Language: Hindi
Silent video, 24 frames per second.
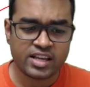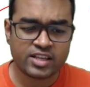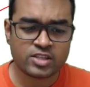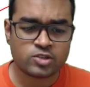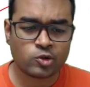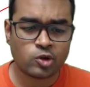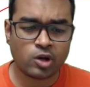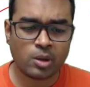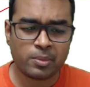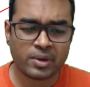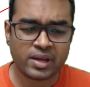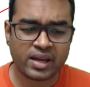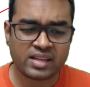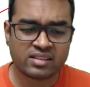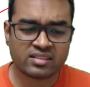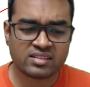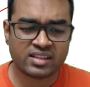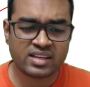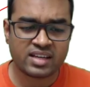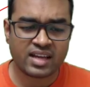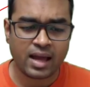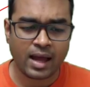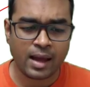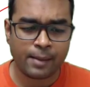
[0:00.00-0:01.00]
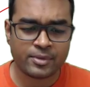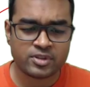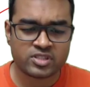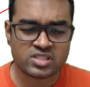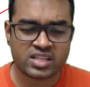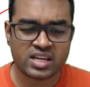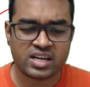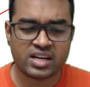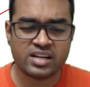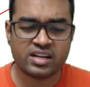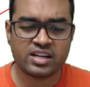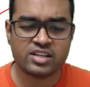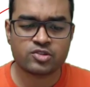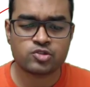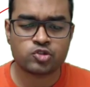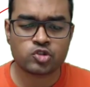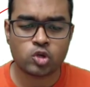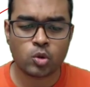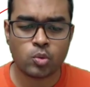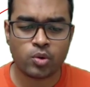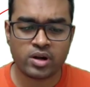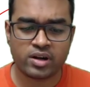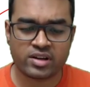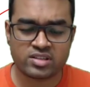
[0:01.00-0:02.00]
इसको हम कहते हैं अबसेंटी
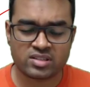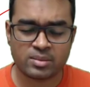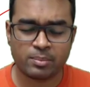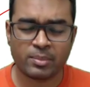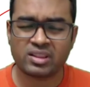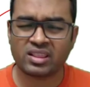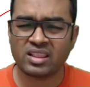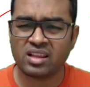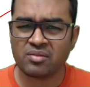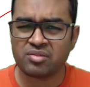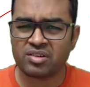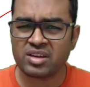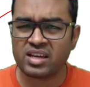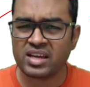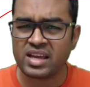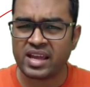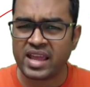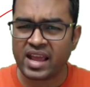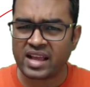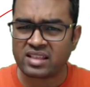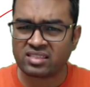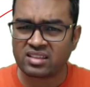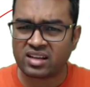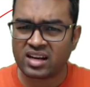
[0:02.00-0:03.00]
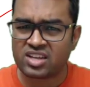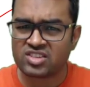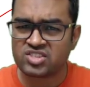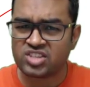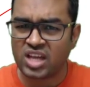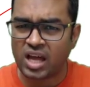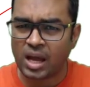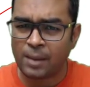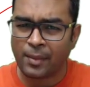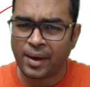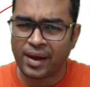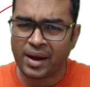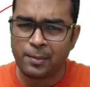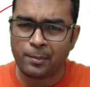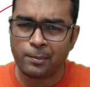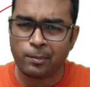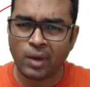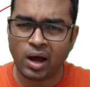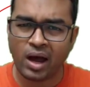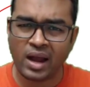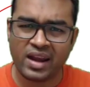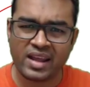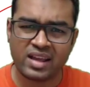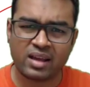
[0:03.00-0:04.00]
सोवरनिज्म मतलब कि एक तरह से हमारे
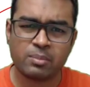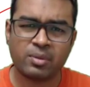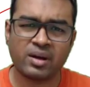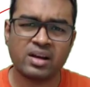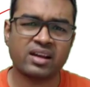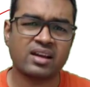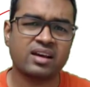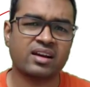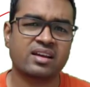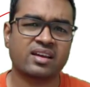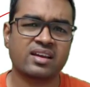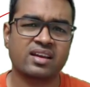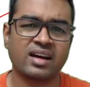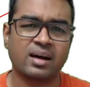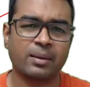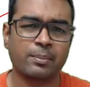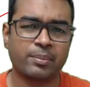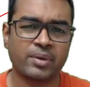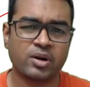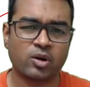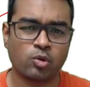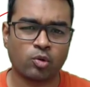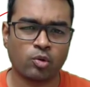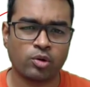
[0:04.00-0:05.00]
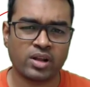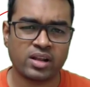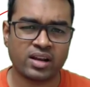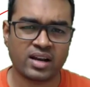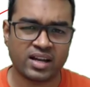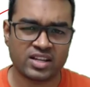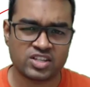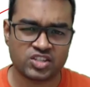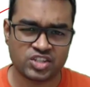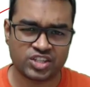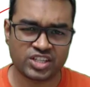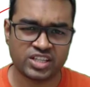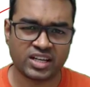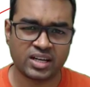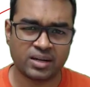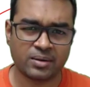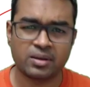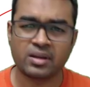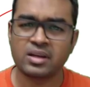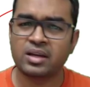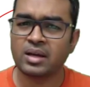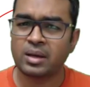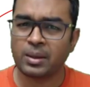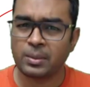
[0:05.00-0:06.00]
मालिक बन करके हम पर उन्होंने राज
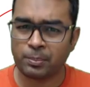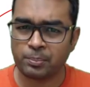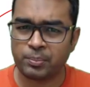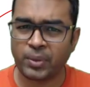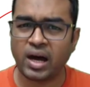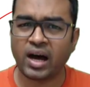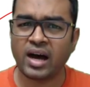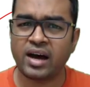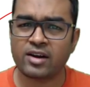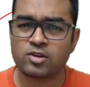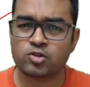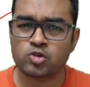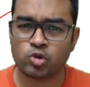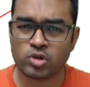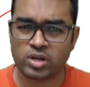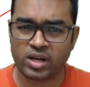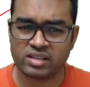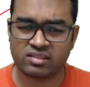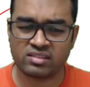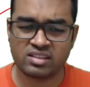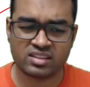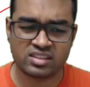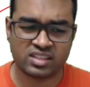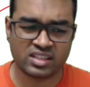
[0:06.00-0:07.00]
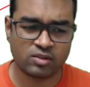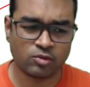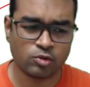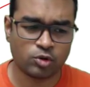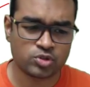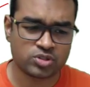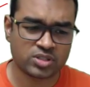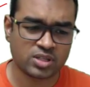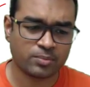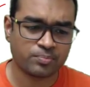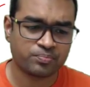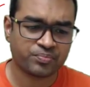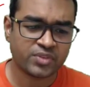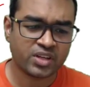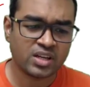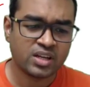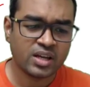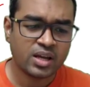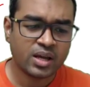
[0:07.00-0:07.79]
किया बाहर जो रहते थे वो सब